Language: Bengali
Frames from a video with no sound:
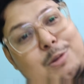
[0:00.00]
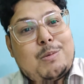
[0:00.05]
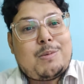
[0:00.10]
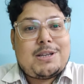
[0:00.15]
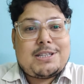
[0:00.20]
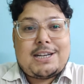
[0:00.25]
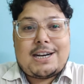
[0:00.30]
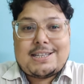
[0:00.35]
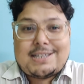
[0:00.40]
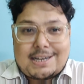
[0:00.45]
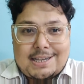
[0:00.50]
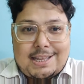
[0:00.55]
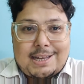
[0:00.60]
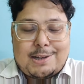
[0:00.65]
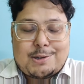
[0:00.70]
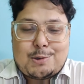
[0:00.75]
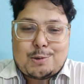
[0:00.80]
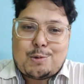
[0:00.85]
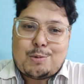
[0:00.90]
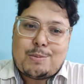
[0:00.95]
তবে তোমরা যারা যারা
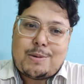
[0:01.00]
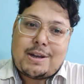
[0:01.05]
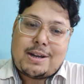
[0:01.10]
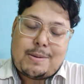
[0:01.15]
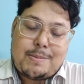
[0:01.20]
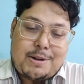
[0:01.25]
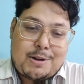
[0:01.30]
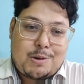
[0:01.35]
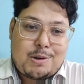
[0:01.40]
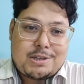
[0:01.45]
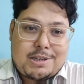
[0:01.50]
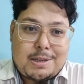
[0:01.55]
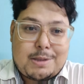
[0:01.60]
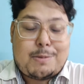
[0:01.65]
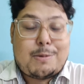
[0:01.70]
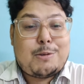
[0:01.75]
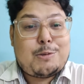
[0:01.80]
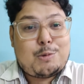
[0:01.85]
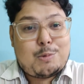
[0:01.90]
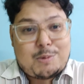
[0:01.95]
দেখেছো তোমরা কমেন্ট করে
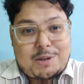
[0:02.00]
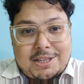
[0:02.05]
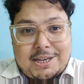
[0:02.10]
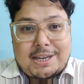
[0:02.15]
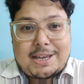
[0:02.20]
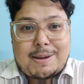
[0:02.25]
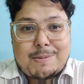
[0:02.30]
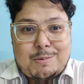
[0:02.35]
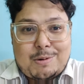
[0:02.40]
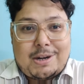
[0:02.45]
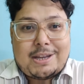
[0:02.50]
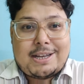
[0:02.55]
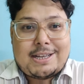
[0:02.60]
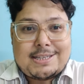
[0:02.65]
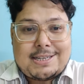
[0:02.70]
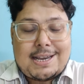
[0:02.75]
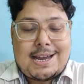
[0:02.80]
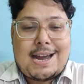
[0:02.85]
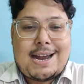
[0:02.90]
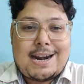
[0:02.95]
জানাতে পারো তোমাদের কেমন
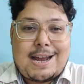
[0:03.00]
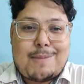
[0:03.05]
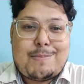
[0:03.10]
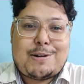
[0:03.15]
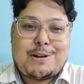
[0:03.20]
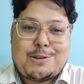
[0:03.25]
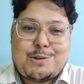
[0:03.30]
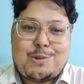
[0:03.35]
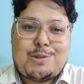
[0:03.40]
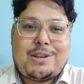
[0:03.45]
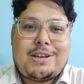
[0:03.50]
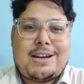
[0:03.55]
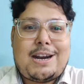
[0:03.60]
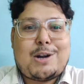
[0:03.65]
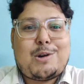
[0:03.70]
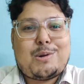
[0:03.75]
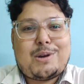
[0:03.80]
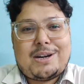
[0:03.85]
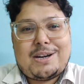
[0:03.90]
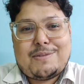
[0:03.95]
লেগেছে আর আমার যদি
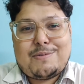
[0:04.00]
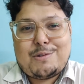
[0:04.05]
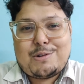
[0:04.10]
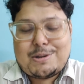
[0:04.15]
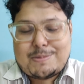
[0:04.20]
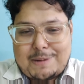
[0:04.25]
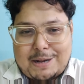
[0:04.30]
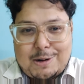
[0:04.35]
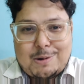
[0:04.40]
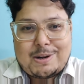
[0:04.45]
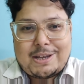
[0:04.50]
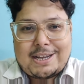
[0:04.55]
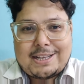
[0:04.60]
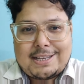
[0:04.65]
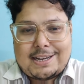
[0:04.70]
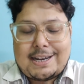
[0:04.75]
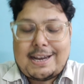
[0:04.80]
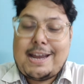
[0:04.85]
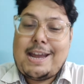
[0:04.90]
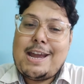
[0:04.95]
নাটকের রিভিউটা ভালো
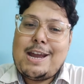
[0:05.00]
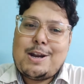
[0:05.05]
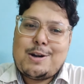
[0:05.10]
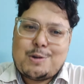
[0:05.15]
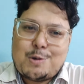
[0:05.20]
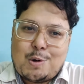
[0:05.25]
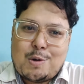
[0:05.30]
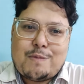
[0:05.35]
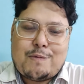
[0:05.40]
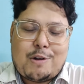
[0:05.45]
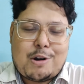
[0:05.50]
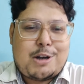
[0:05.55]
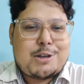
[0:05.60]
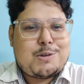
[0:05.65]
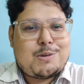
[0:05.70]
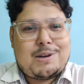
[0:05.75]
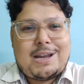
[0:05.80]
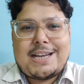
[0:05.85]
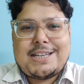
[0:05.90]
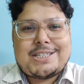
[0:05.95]
লেগে থাকে ডোন্ট
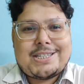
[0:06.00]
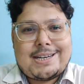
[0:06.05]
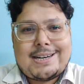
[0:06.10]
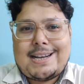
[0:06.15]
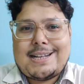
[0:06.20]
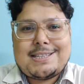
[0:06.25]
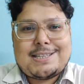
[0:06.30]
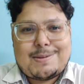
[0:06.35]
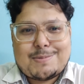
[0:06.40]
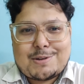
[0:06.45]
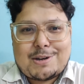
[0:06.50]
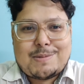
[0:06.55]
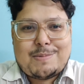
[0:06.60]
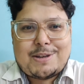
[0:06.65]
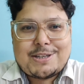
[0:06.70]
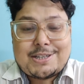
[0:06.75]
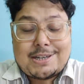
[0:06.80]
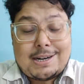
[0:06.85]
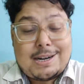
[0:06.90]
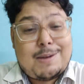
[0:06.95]
ফরগেট টু লাইক শেয়ার অ্যান্ড সাবস্ক্রাইব
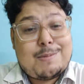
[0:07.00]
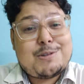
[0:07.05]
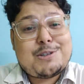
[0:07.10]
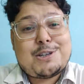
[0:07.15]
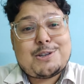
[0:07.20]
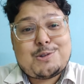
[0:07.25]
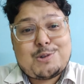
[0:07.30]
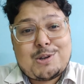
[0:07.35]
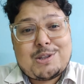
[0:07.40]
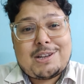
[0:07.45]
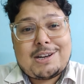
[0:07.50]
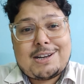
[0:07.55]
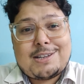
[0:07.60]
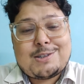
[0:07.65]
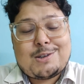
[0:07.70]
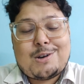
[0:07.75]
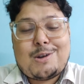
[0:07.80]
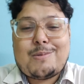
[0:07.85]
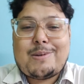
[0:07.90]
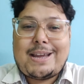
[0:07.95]
মাই চ্যানেল আমার সাথে জুড়ে
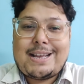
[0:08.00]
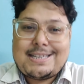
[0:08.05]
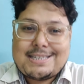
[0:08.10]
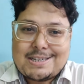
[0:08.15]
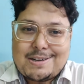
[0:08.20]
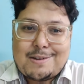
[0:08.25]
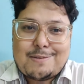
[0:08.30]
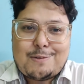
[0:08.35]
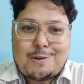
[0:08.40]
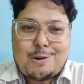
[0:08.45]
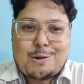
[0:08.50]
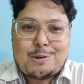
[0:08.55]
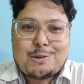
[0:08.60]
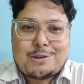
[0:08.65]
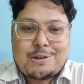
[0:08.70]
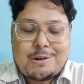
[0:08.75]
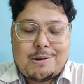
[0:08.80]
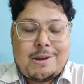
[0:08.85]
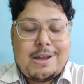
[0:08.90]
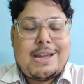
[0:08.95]
থাকার জন্য আমাকে ইনস্টাগ্রামে ফলো
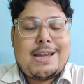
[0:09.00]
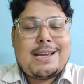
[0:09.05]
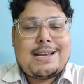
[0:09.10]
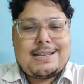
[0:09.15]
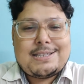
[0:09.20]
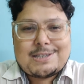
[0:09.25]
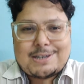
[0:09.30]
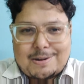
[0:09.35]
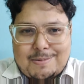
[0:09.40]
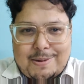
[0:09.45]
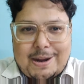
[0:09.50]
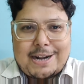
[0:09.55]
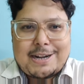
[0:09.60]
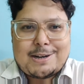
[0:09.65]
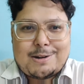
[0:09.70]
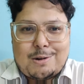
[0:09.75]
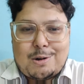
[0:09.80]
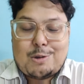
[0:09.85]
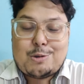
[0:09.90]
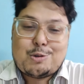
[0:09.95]
করতে পারো ইনস্টাগ্রাম
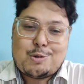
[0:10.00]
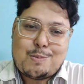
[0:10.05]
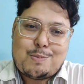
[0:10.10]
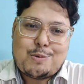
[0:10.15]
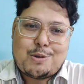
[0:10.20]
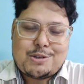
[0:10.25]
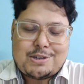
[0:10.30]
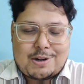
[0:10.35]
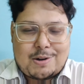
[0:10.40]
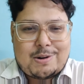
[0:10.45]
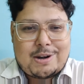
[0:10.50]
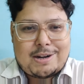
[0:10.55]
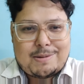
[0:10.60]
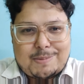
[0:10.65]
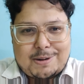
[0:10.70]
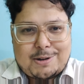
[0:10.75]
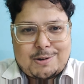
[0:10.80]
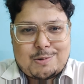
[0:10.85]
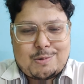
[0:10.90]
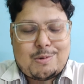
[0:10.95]
হ্যান্ডেল হলো সুপ্রো জিরো
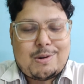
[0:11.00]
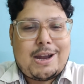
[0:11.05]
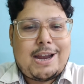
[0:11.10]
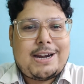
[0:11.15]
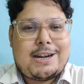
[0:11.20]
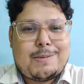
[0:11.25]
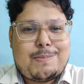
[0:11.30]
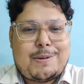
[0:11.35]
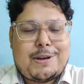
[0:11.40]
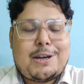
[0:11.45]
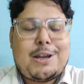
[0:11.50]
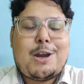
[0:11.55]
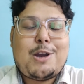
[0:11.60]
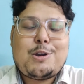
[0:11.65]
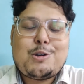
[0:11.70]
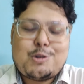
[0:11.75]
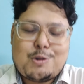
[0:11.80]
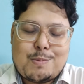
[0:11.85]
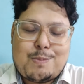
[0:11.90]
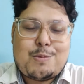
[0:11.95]
নাইন বিট টু আই রিপিট
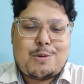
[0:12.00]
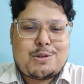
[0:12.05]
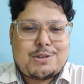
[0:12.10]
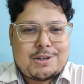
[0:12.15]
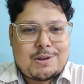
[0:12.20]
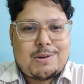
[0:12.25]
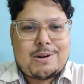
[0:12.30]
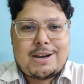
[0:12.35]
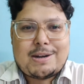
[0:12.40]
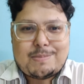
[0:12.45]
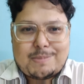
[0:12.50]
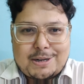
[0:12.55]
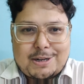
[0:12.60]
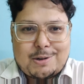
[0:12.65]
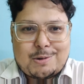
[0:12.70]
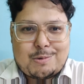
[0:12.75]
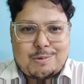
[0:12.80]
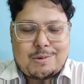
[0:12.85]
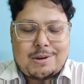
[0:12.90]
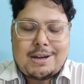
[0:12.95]
সুপ্রো জিরো নাইন
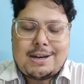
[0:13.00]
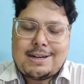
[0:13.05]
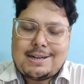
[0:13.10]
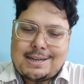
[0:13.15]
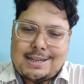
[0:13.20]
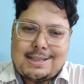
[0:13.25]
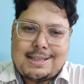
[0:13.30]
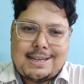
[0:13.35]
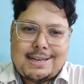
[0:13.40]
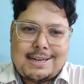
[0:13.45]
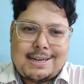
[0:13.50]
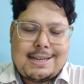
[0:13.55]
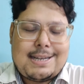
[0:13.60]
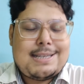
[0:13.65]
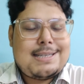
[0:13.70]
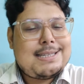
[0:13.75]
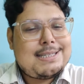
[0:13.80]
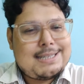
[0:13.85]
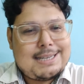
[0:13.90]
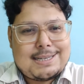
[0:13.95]
বিট টু টিল দেন
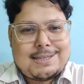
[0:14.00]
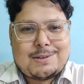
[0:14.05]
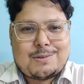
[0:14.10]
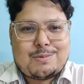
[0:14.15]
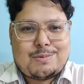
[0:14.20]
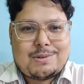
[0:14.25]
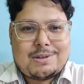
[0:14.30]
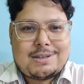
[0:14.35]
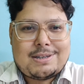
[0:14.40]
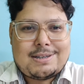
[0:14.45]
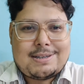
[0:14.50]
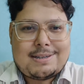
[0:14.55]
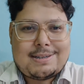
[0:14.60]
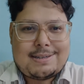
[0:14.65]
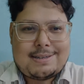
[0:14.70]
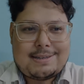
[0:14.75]
স্টে টিউন্ড